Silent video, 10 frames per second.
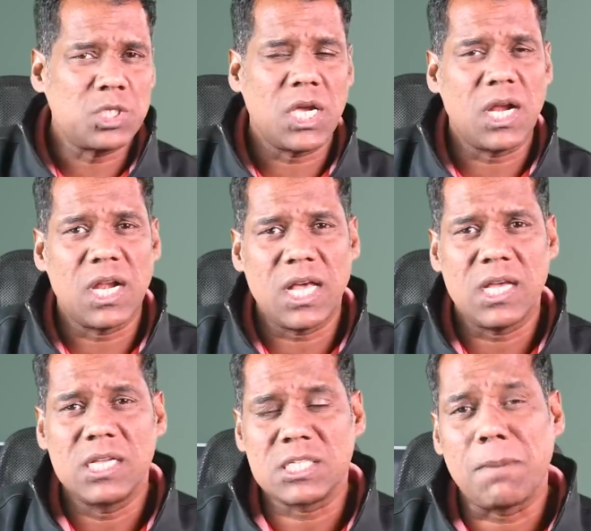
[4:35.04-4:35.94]
விஷயங்களில்
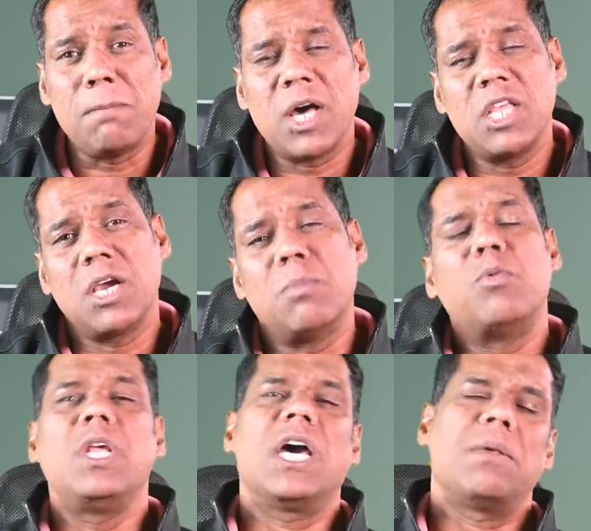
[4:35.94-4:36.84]
சம்பாதிக்க
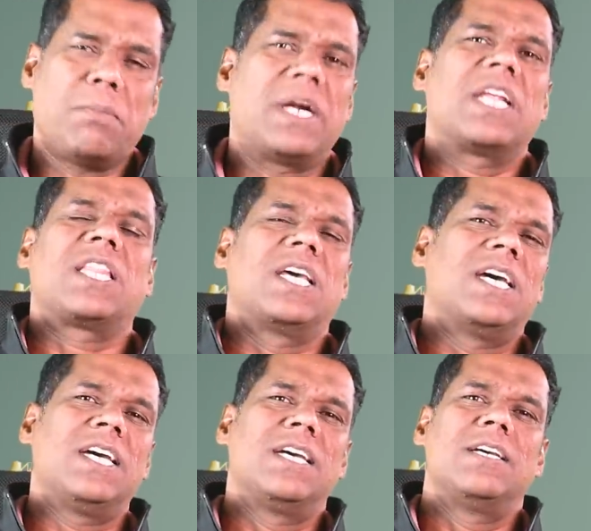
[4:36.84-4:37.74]
முடியாத பணத்தை
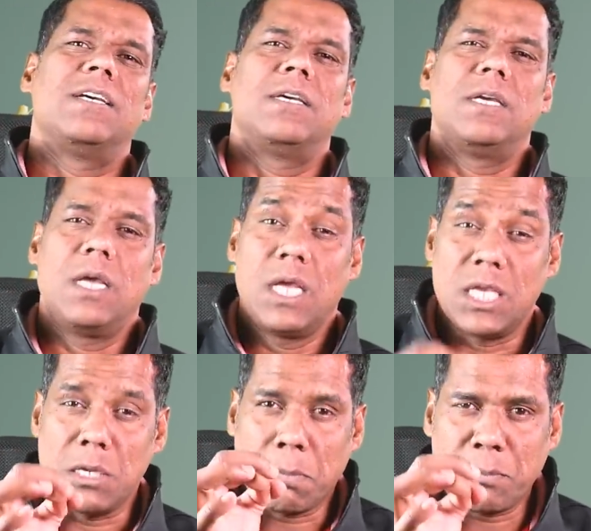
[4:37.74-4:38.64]

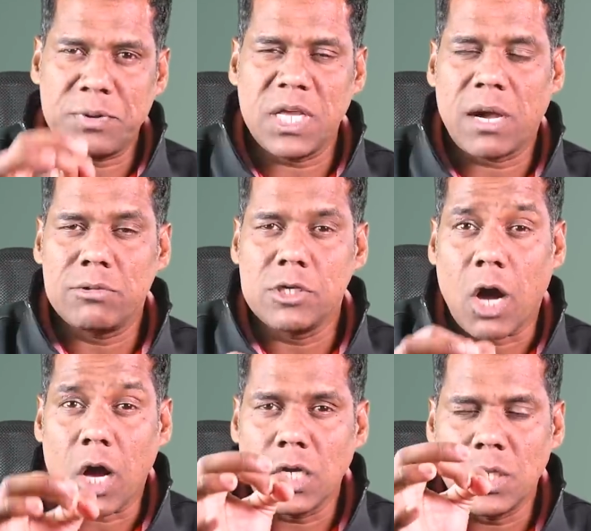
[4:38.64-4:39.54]
எப்படியாவது
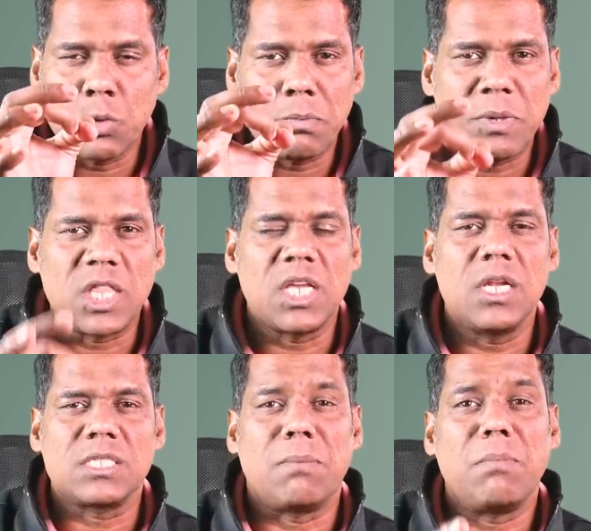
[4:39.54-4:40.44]
ஆயுத
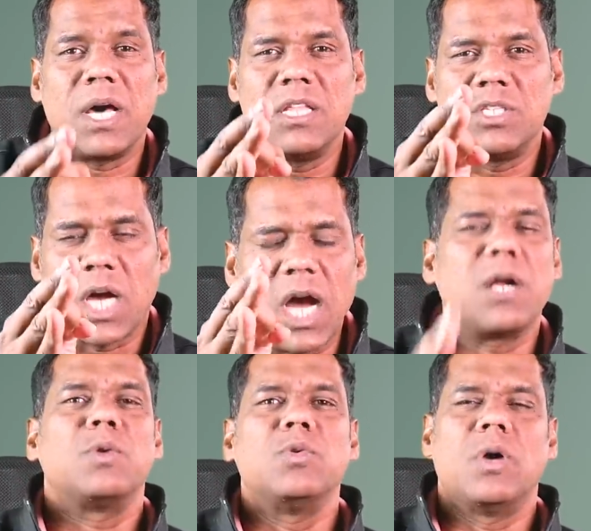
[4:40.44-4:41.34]
உற்பத்தியில் சம்பாதிச்சு
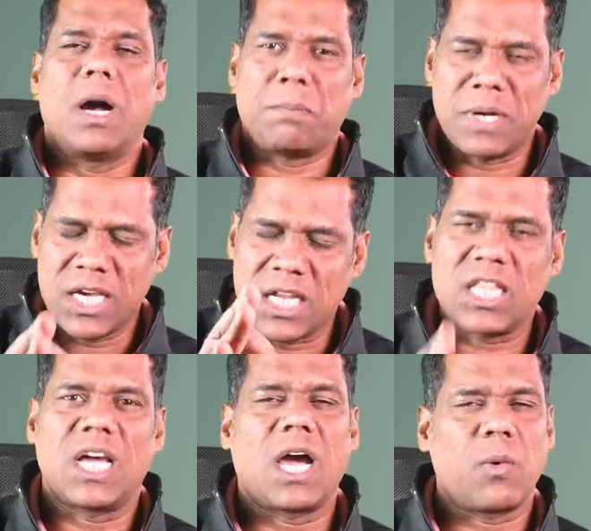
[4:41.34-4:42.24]
ஆகணும்
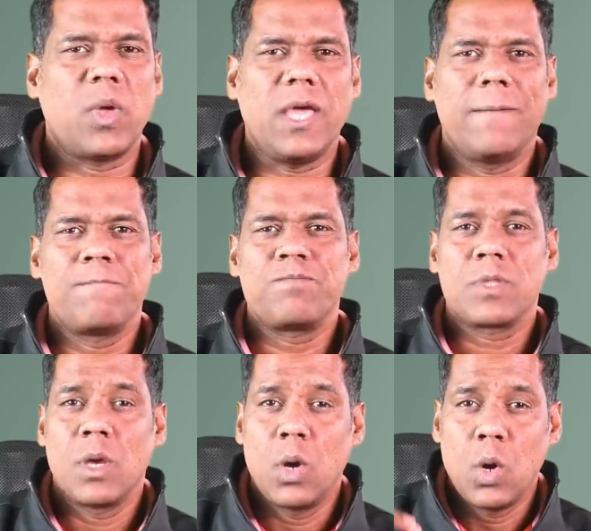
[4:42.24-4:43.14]
அப்படிங்கிறதுக்காகவே
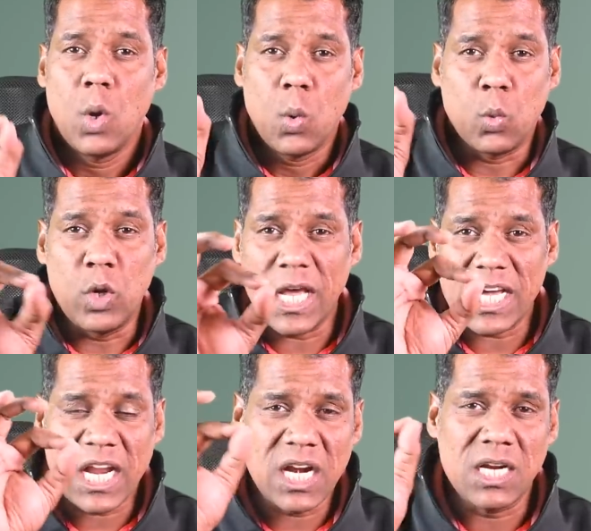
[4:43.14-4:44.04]

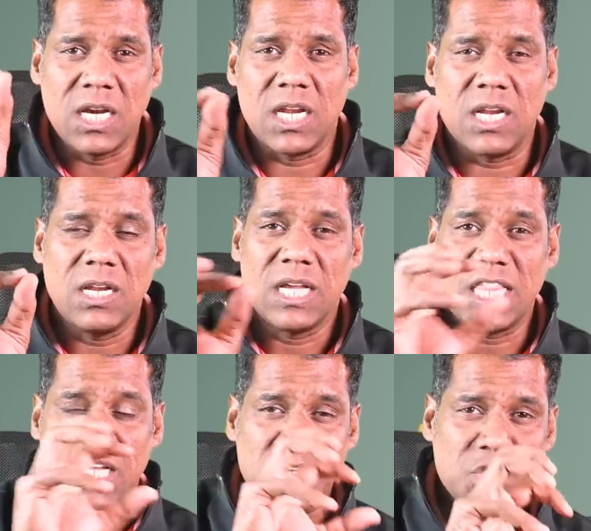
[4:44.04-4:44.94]
உலக நாடுகளில்
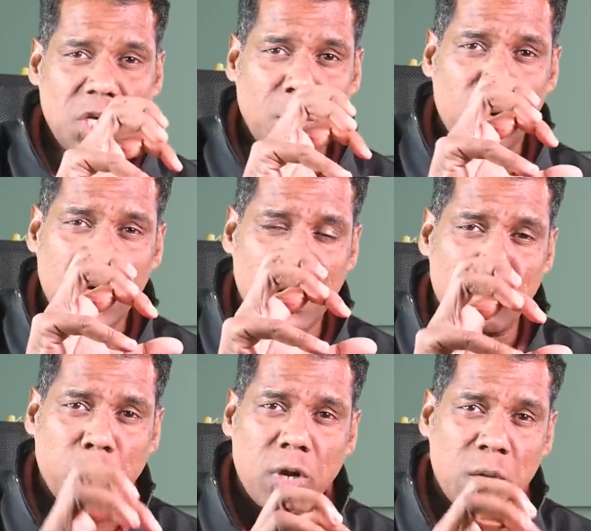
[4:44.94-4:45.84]
இந்த ரஷ்யா
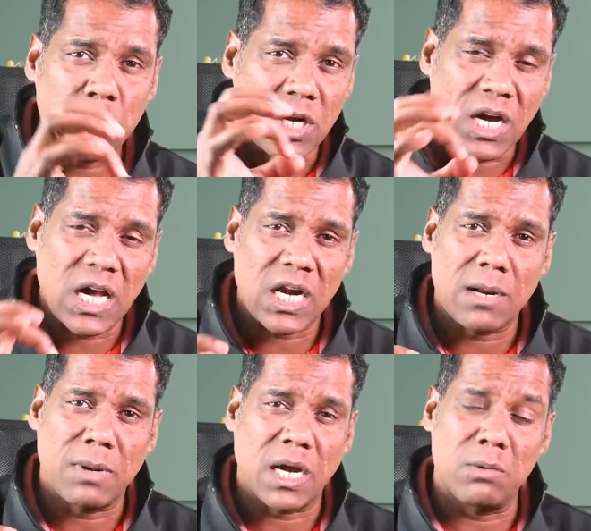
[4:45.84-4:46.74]
உக்ரைன் போரை ஒரு
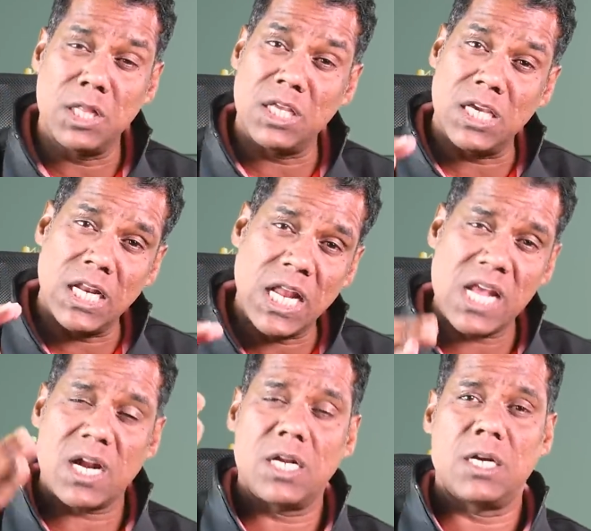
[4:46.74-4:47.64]
காரணமாக வைத்து எல்லா
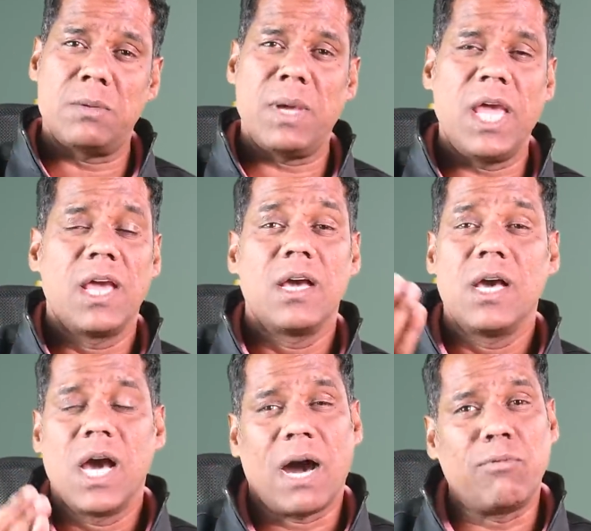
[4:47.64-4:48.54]
நாடுகளுமே
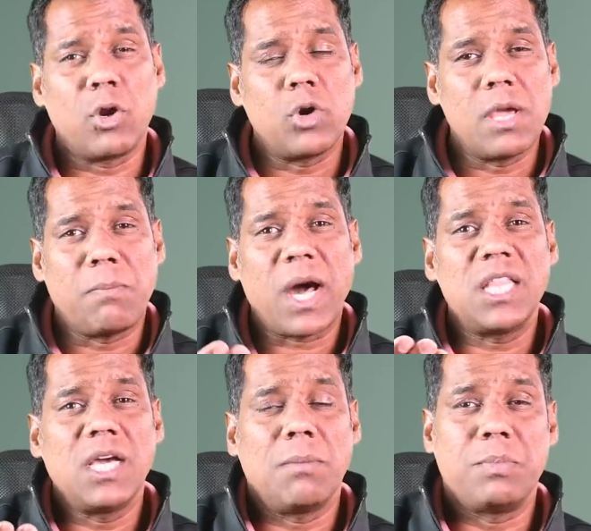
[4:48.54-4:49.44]
அவர்களுடைய
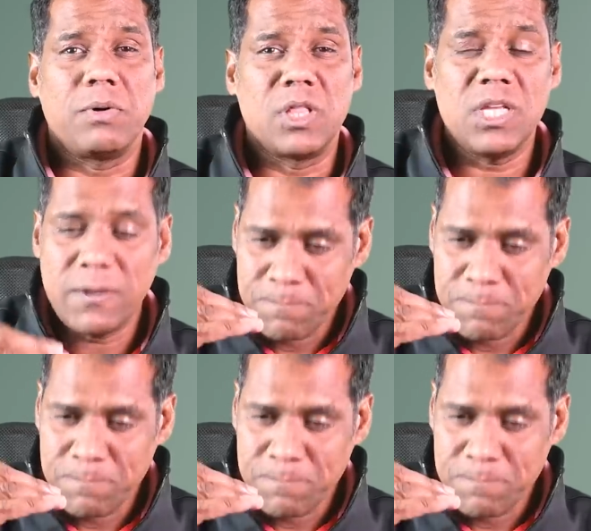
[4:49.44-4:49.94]
பாதுகாப்பை வந்து